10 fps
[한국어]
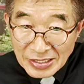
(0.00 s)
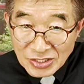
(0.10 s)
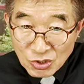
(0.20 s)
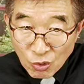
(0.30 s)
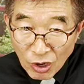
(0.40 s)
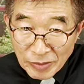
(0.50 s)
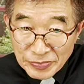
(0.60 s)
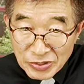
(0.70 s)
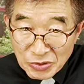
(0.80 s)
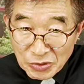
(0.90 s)
소아
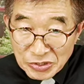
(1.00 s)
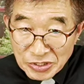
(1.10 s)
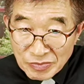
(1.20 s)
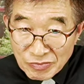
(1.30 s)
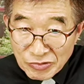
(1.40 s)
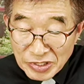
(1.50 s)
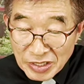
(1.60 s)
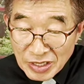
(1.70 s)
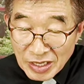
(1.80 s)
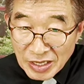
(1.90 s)
비뇨
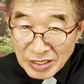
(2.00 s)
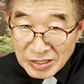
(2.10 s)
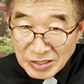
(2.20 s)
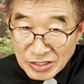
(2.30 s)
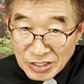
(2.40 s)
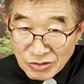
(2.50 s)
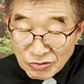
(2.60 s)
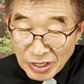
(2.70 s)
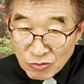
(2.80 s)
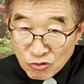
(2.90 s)
전문의는
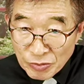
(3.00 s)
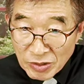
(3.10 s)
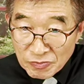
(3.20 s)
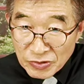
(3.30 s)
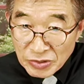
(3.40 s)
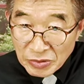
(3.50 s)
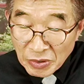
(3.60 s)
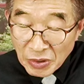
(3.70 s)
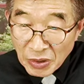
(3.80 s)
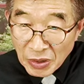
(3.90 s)
전국에
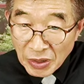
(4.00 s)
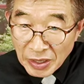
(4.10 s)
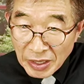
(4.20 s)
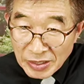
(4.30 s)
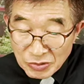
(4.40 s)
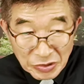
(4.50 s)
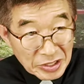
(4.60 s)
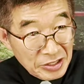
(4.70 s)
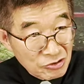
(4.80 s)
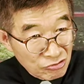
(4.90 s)
9명뿐이고 또
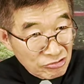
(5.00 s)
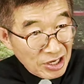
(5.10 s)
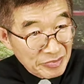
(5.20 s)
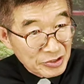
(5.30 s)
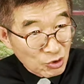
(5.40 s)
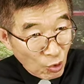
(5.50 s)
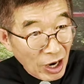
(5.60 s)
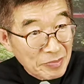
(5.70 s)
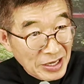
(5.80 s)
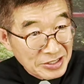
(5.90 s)
이게 수술하려면
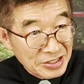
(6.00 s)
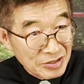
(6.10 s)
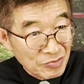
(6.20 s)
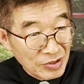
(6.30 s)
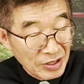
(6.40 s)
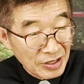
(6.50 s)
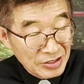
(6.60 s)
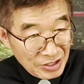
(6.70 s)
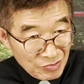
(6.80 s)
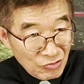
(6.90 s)
소아 마취
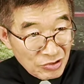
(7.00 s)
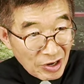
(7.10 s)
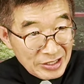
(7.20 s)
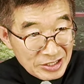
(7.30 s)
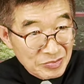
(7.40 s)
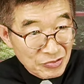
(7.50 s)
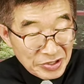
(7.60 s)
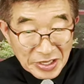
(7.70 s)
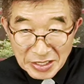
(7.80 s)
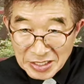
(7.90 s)
전문을 하신
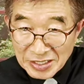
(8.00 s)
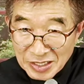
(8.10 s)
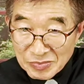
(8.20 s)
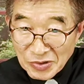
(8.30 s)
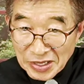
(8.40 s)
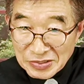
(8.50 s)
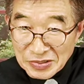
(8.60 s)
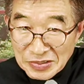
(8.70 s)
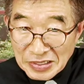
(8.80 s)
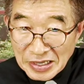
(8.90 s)
분이 계셔야 되는 모양이죠.
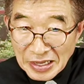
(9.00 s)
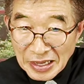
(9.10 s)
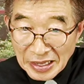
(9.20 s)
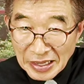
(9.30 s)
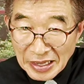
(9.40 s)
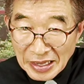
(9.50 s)
예.